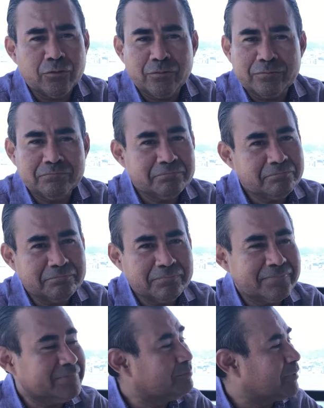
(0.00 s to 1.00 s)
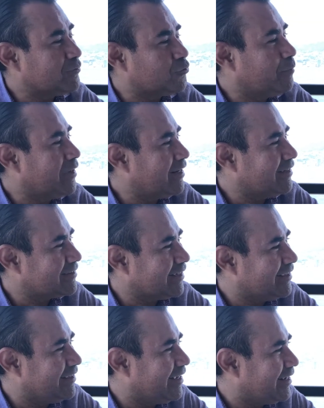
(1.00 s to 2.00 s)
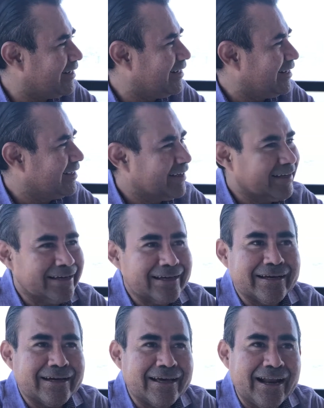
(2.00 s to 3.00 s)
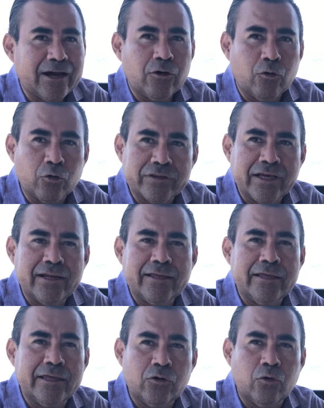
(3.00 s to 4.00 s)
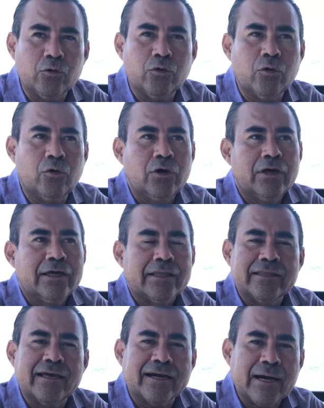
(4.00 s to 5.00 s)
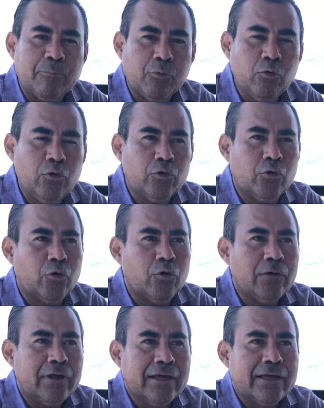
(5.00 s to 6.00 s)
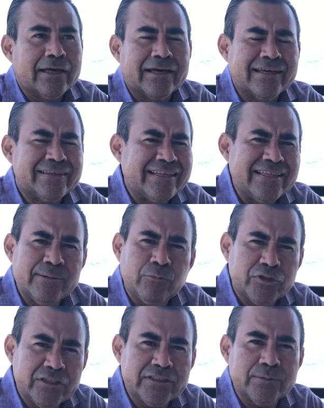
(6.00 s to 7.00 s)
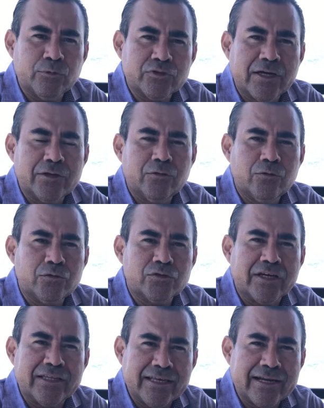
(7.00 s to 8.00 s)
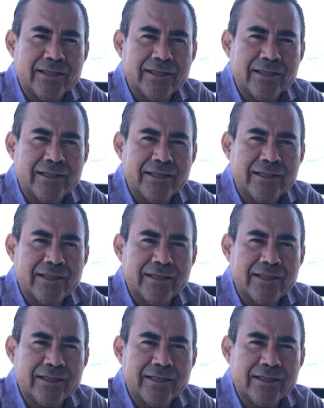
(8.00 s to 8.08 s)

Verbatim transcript: Em, ¿qué, implica esta segunda fase, este programa que se presenta mañana en Cihuatanejo, para las empresas turísticas principalmente?